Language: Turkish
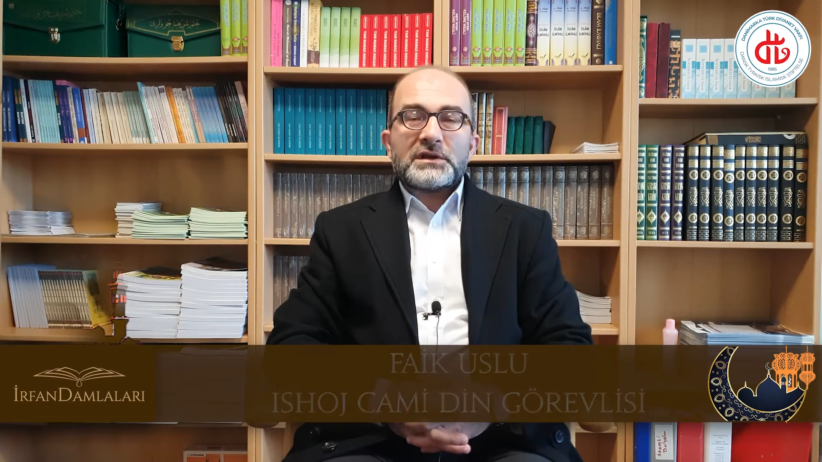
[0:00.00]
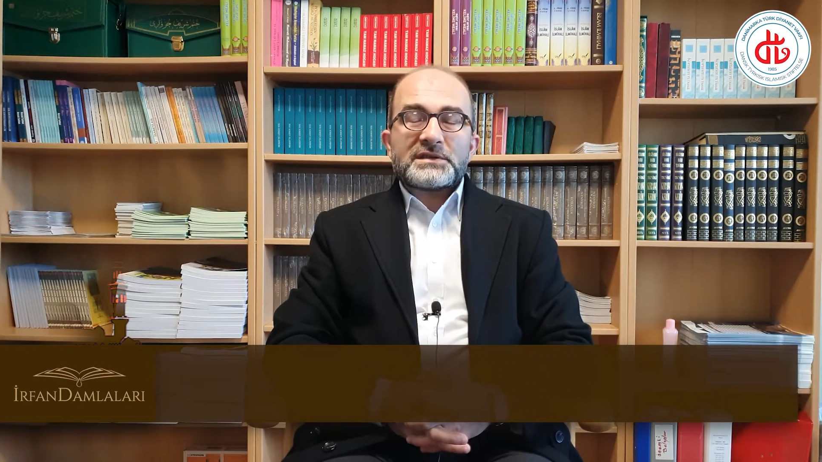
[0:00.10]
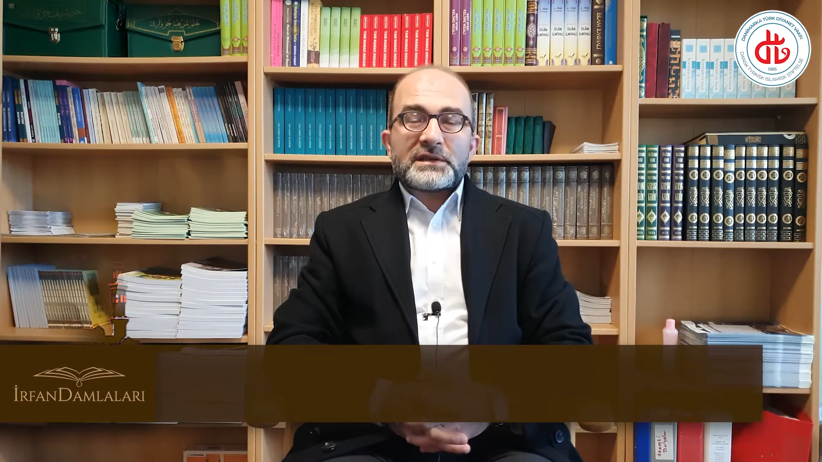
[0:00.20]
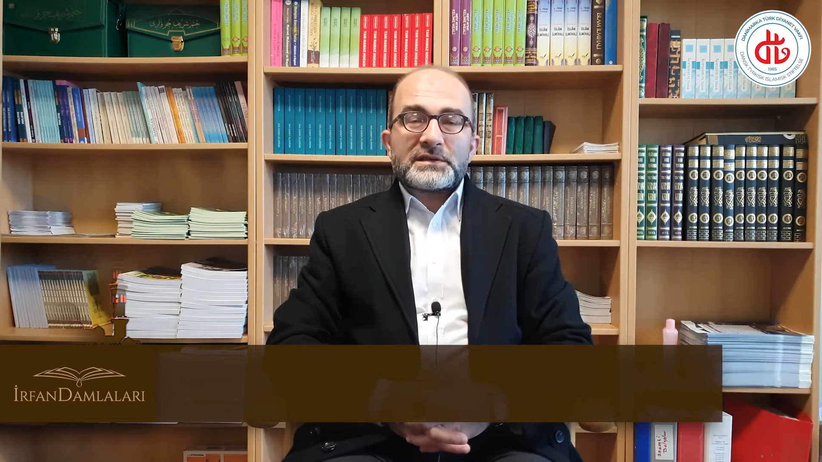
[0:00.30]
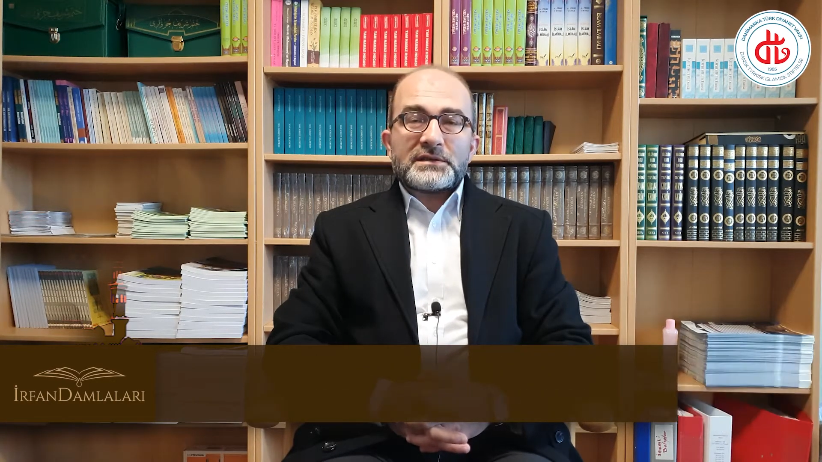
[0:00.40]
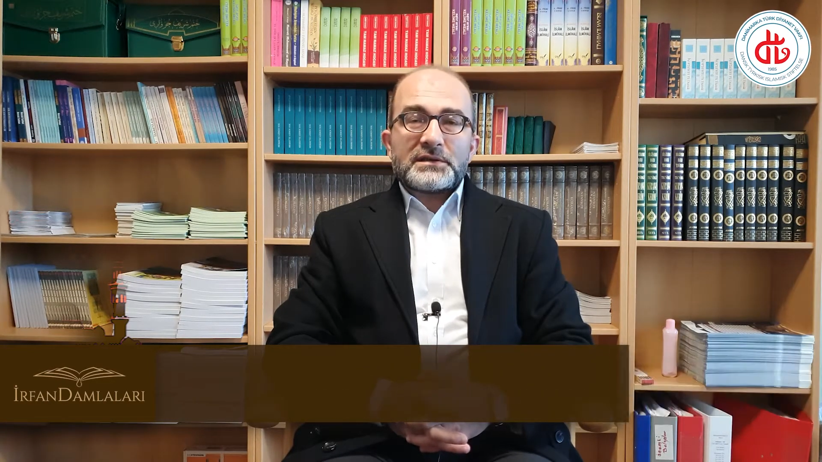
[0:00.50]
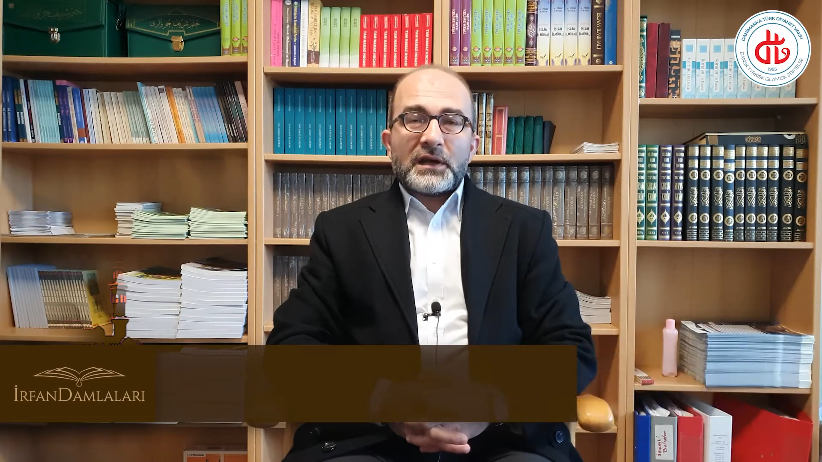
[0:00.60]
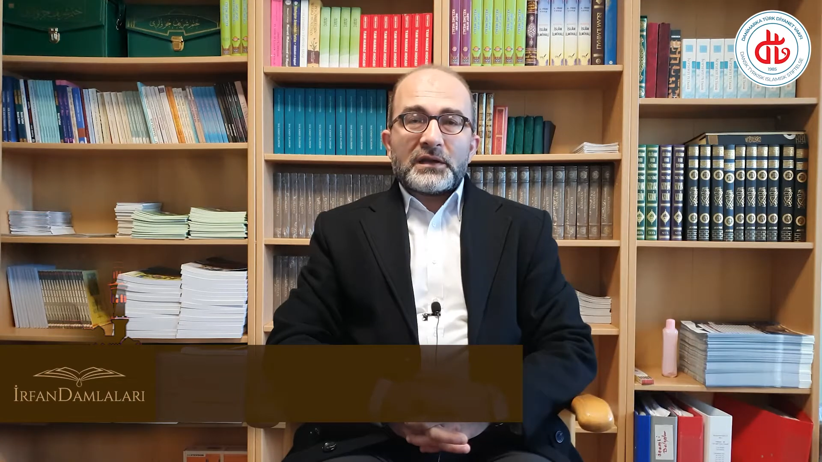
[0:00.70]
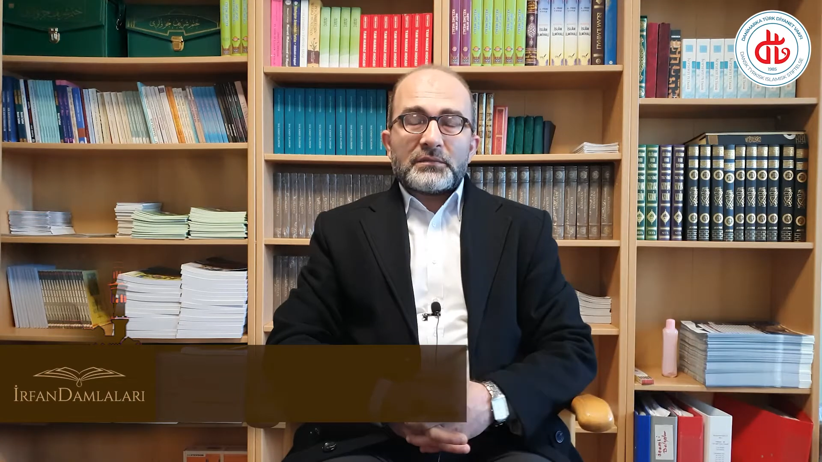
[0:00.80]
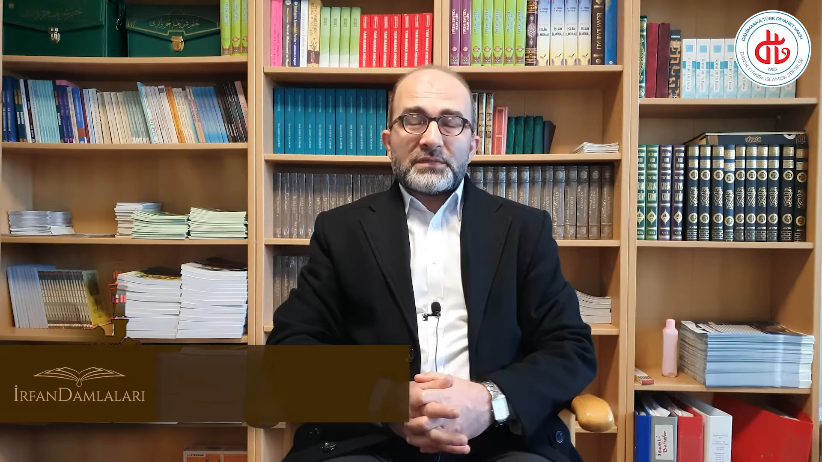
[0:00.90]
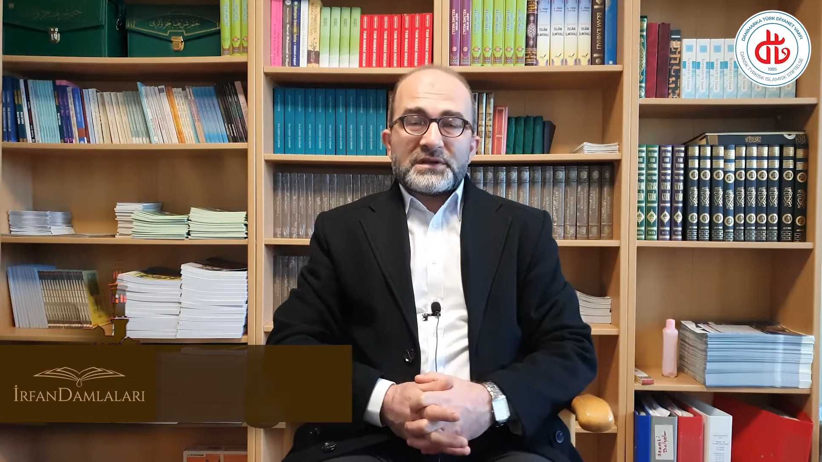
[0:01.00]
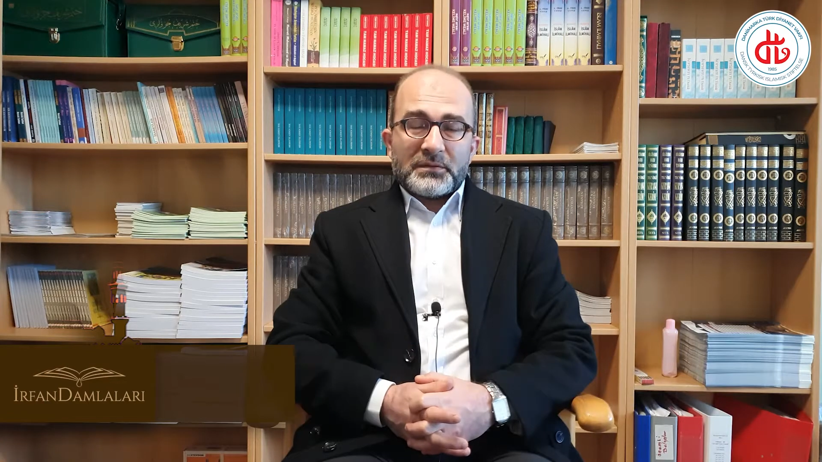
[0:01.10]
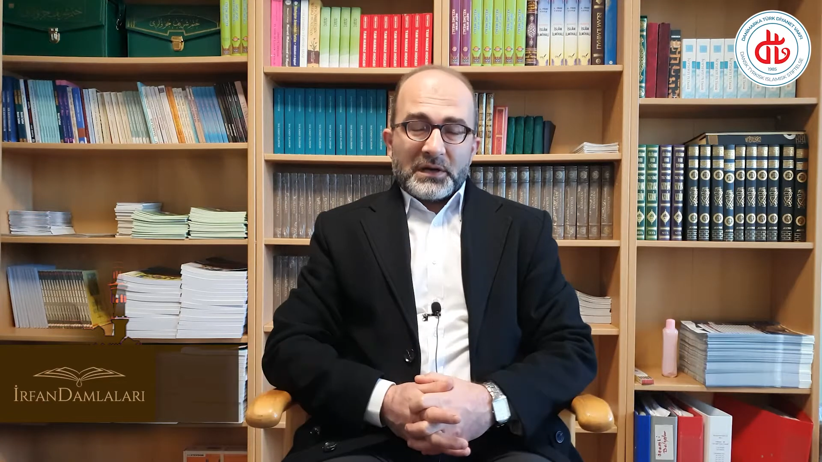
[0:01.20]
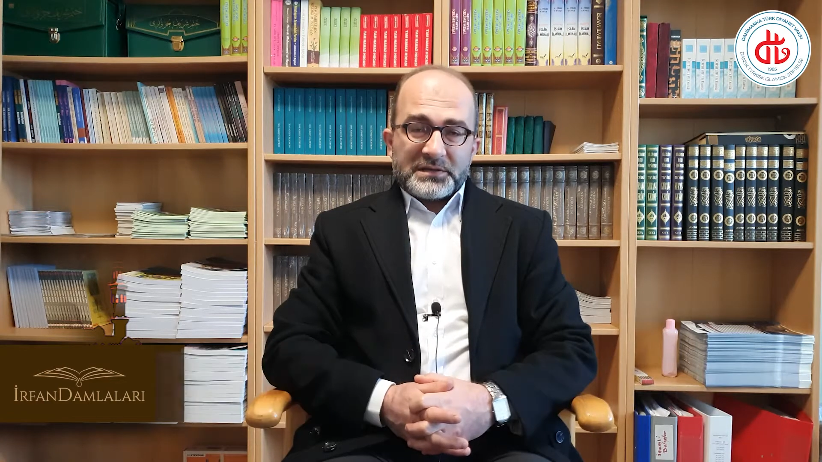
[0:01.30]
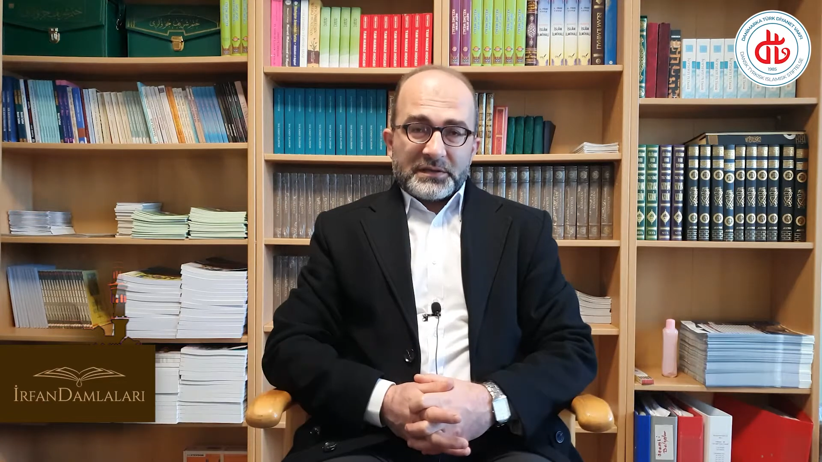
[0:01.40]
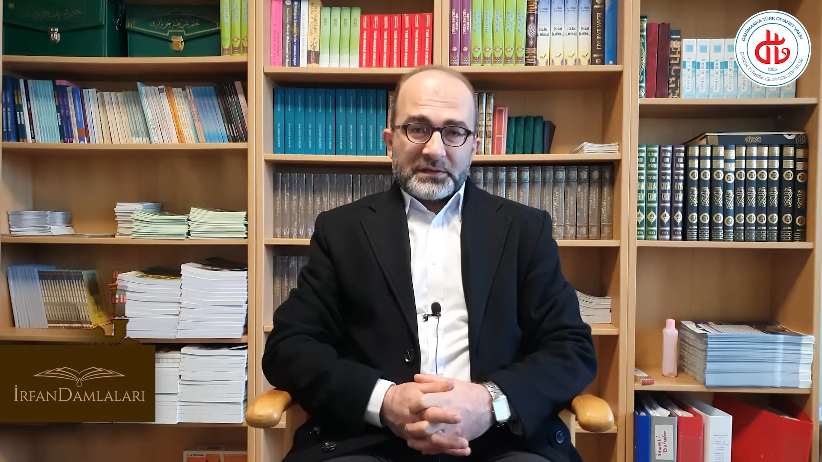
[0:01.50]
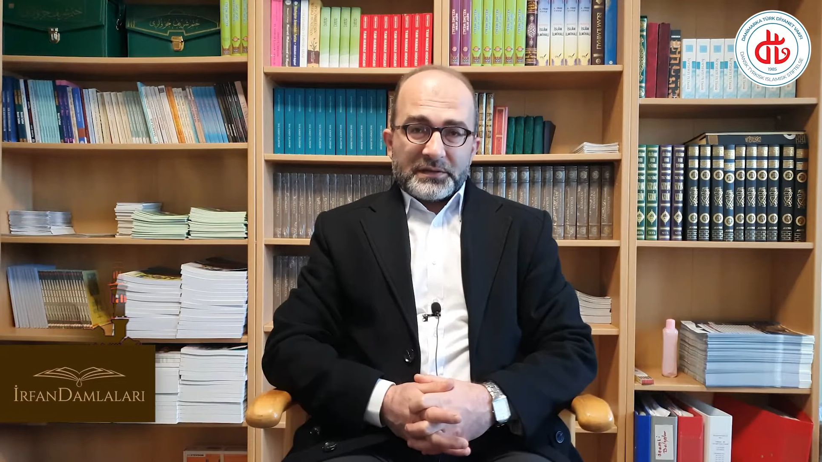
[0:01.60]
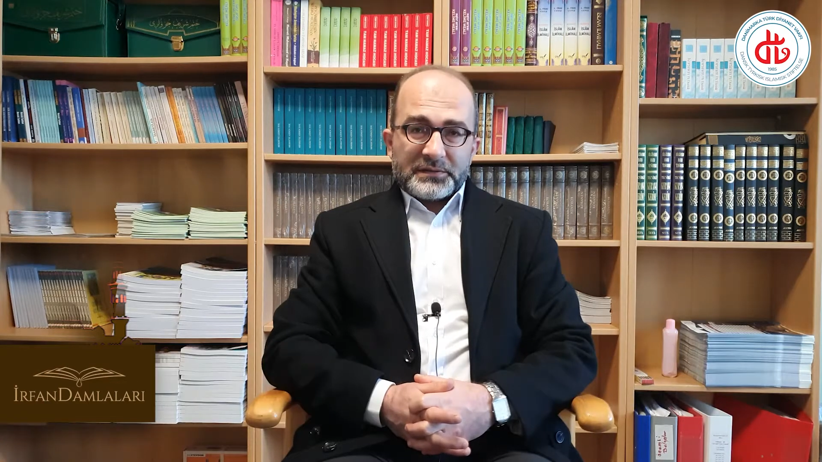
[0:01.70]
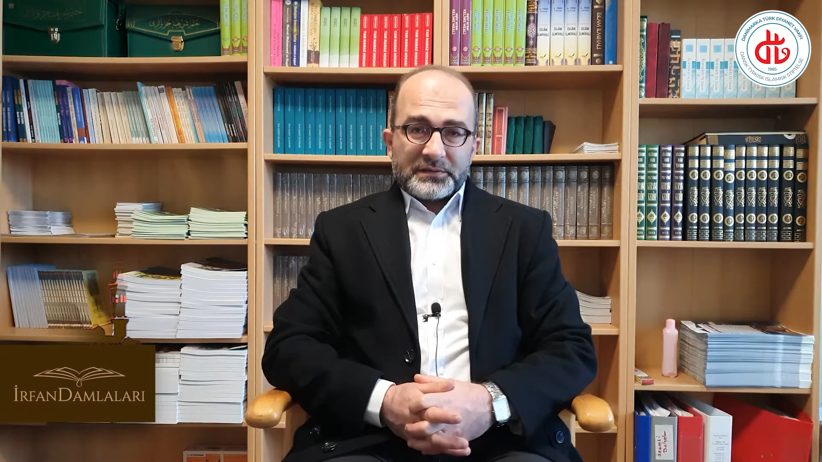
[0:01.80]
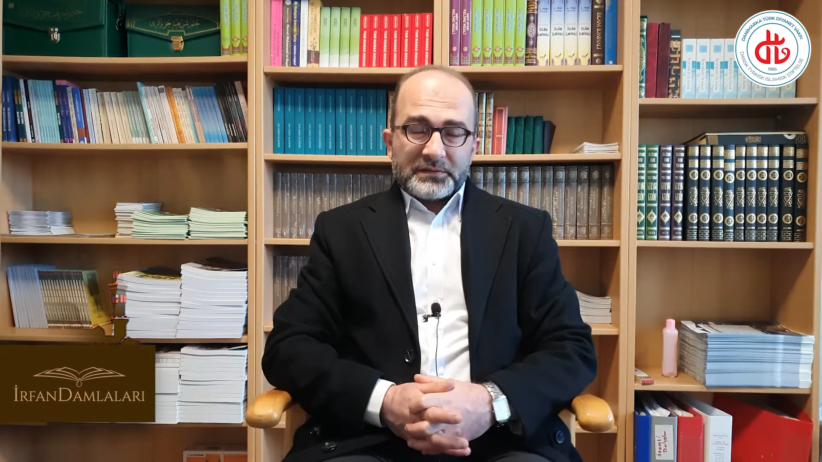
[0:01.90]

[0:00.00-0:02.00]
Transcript: kıssasından bize bahseder.